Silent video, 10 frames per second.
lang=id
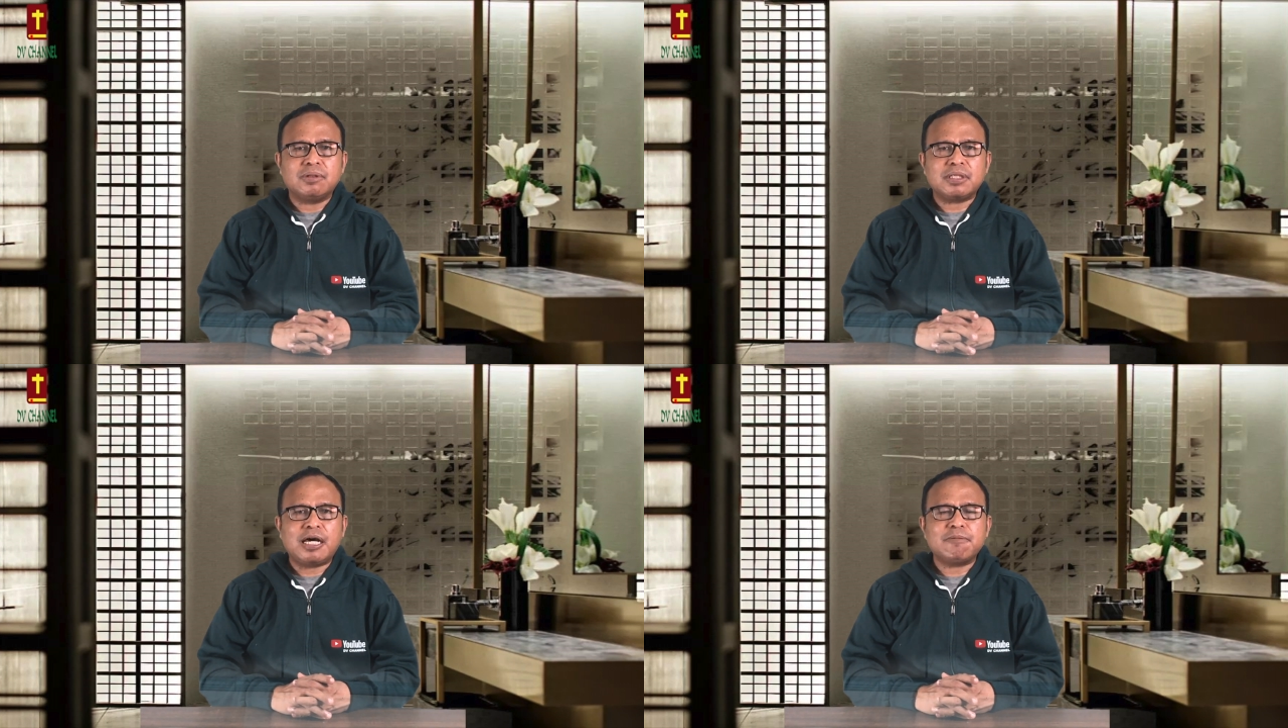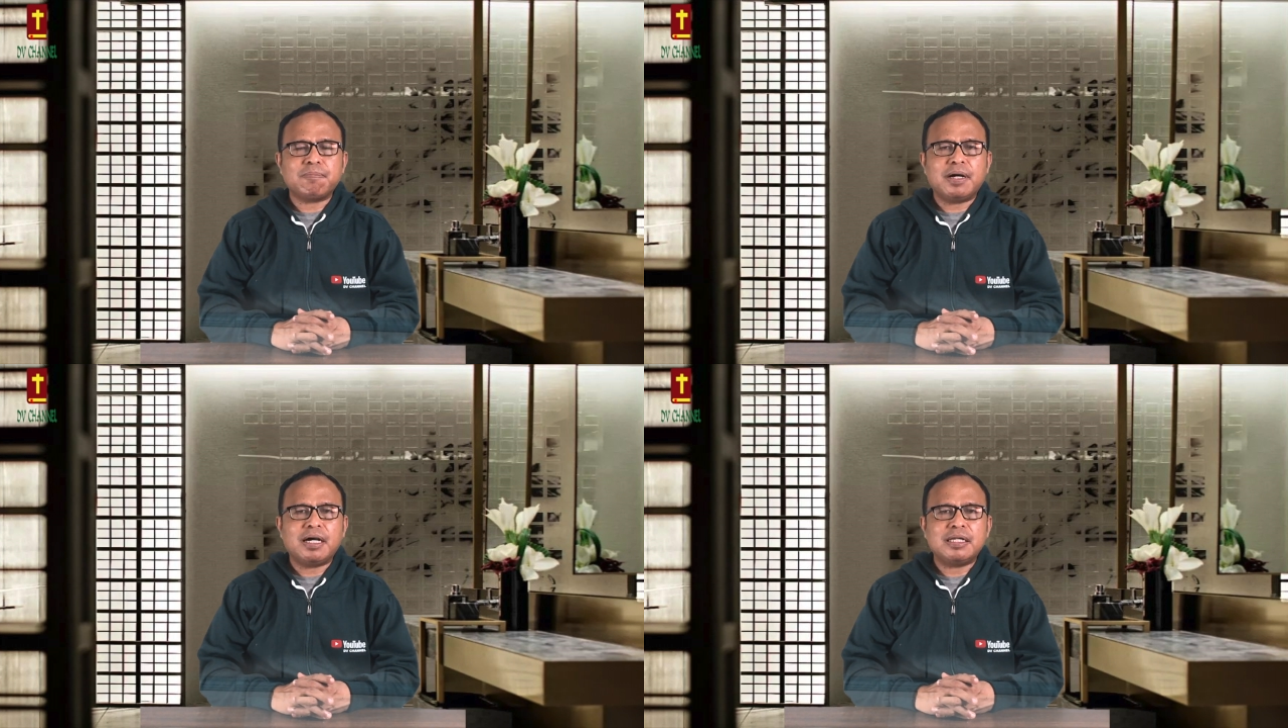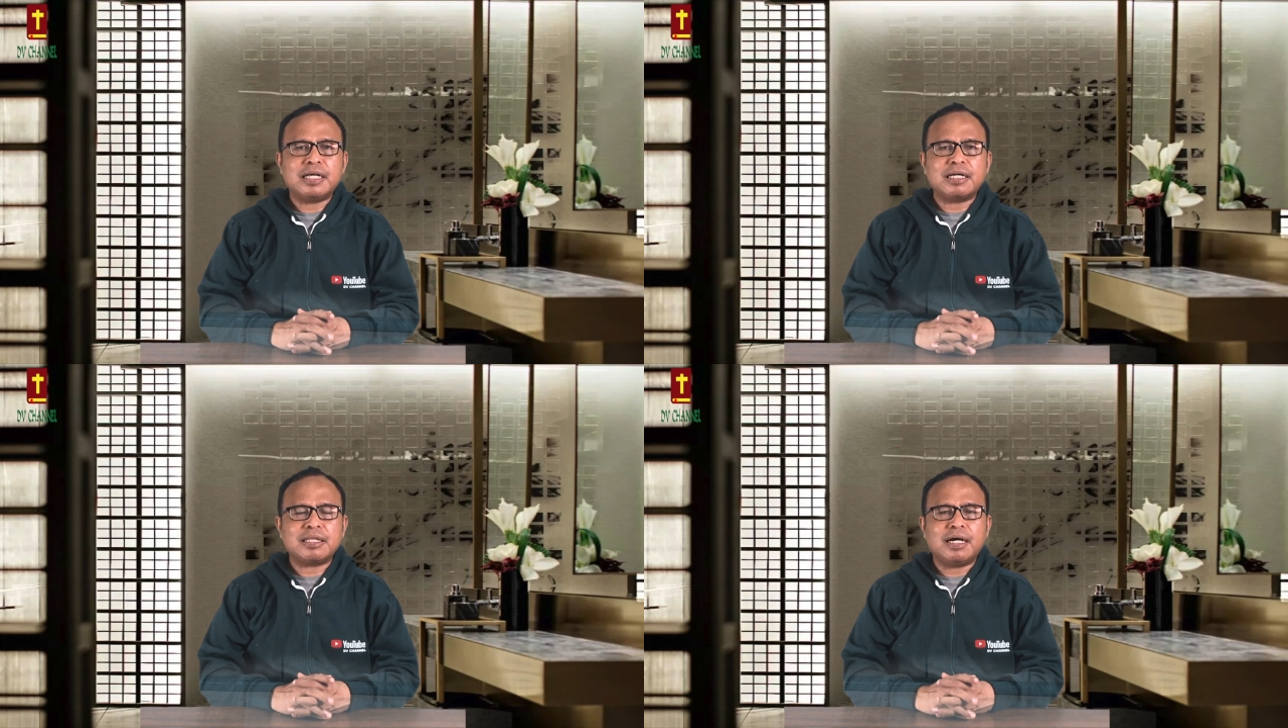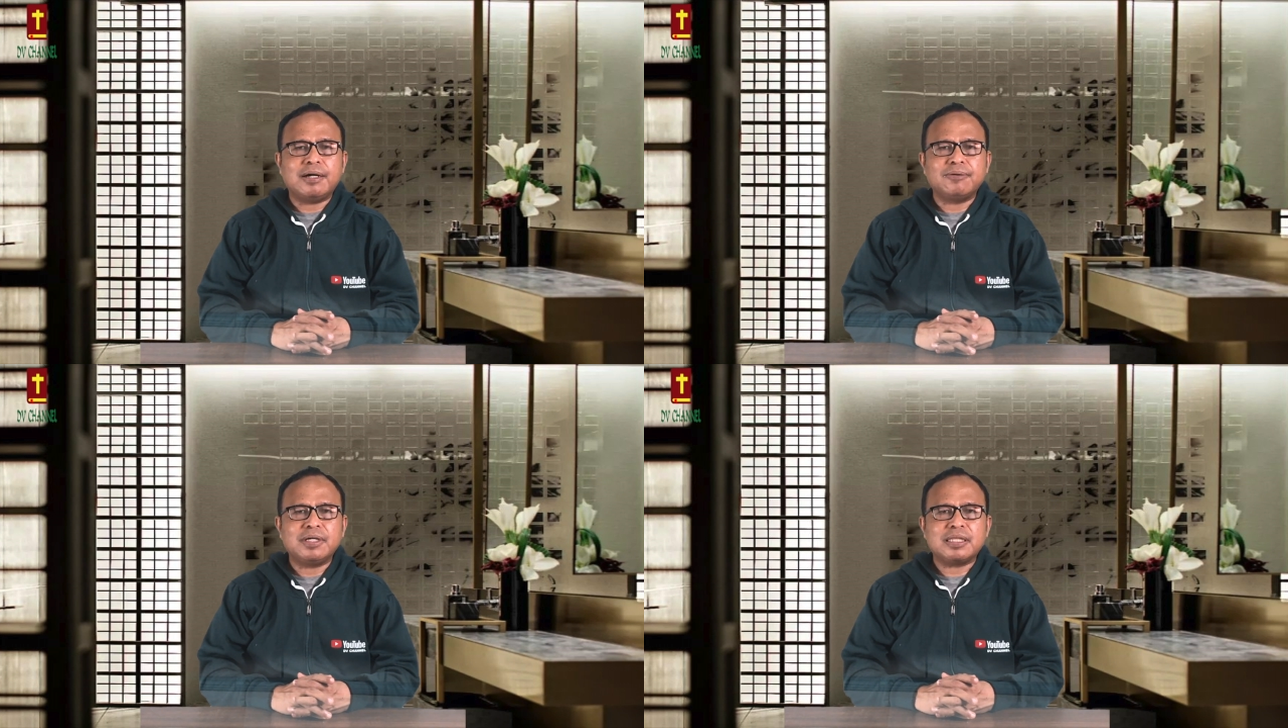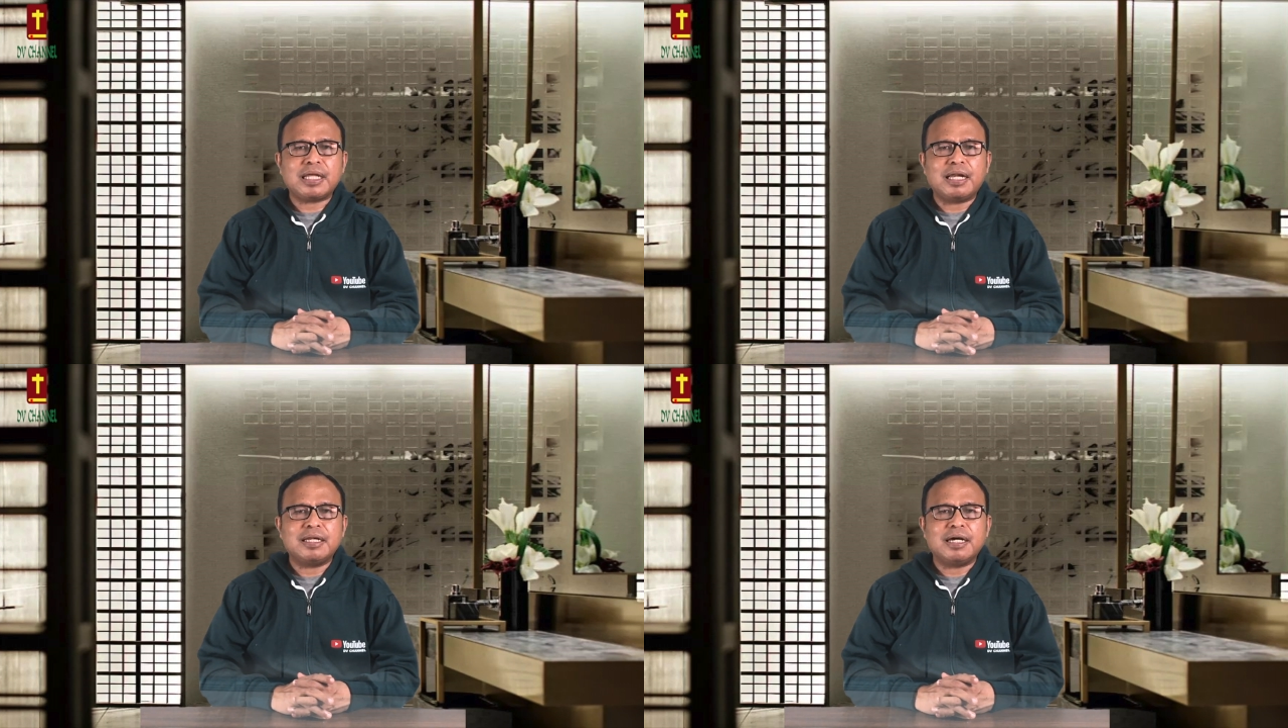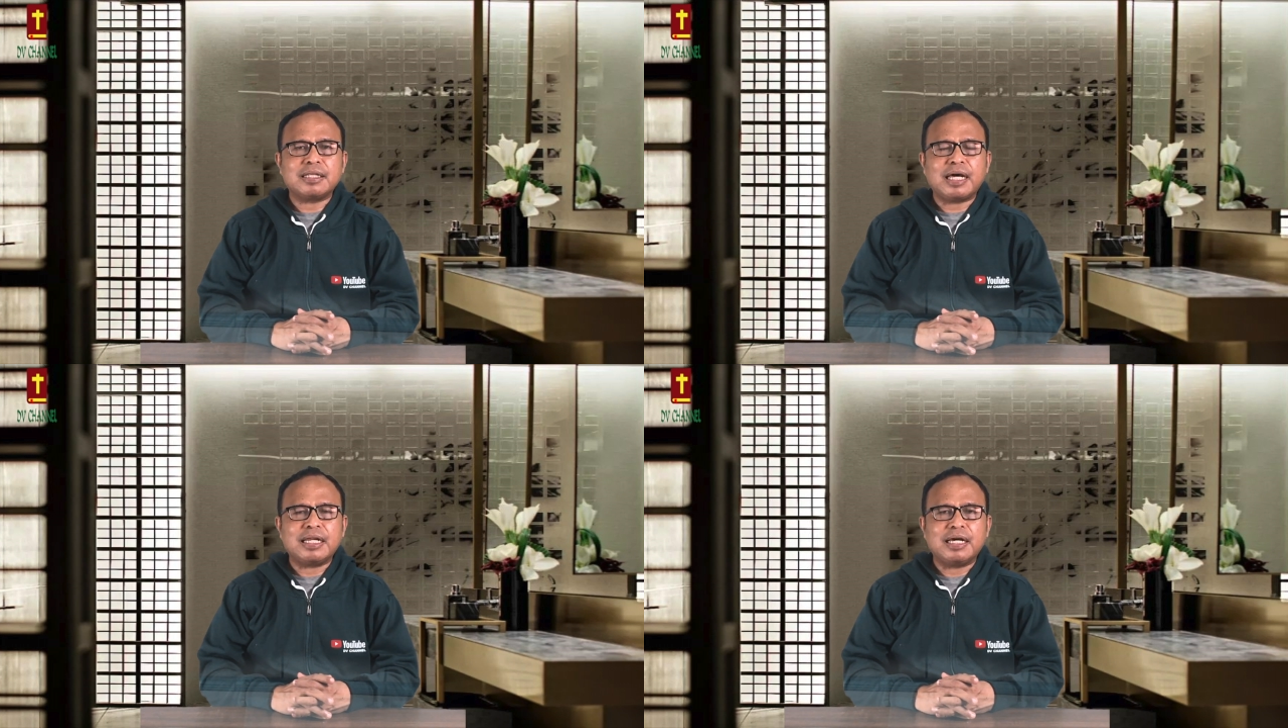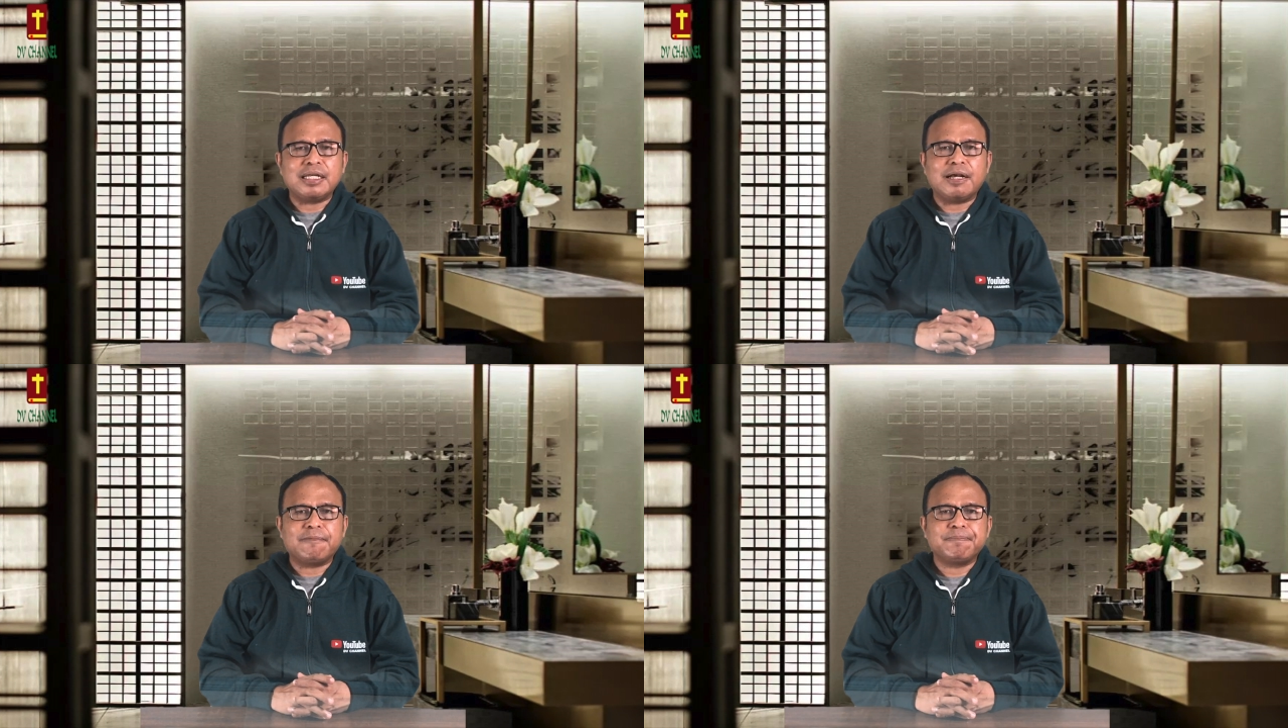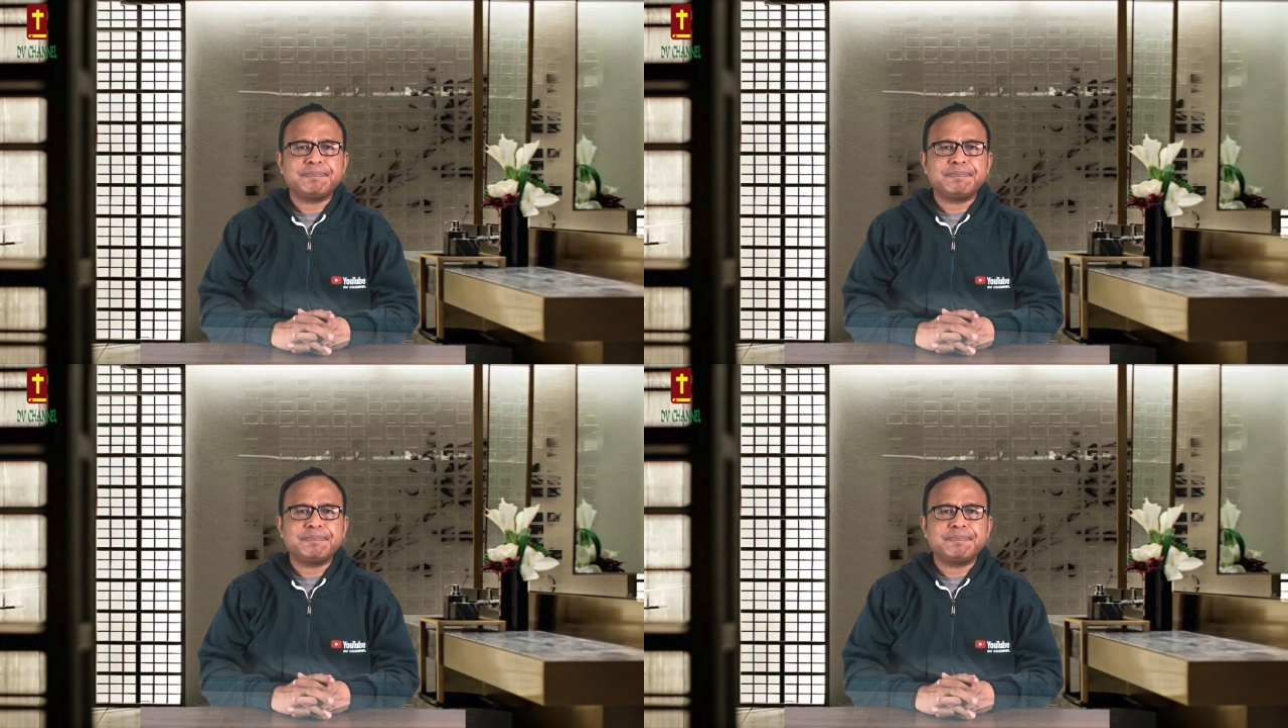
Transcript: tanpa diketahui tanda-tandanya.